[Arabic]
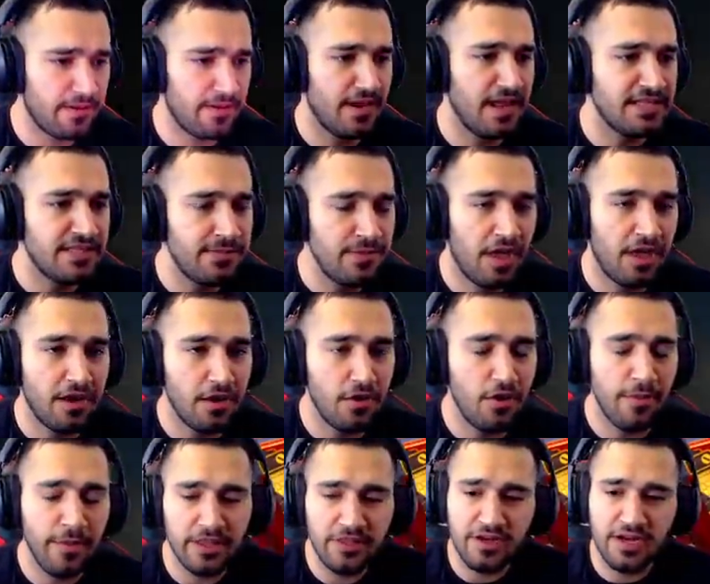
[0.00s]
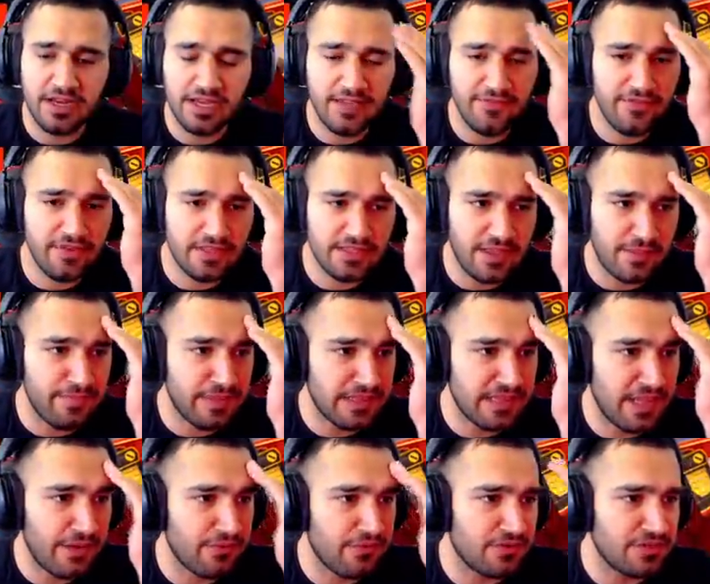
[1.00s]
لازم نحرقهم هذول كيف
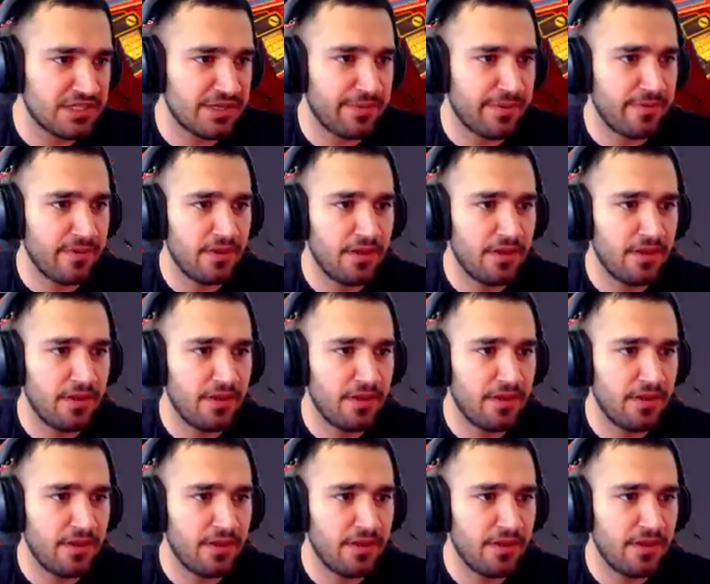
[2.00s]
بطلعوا هذول الشباب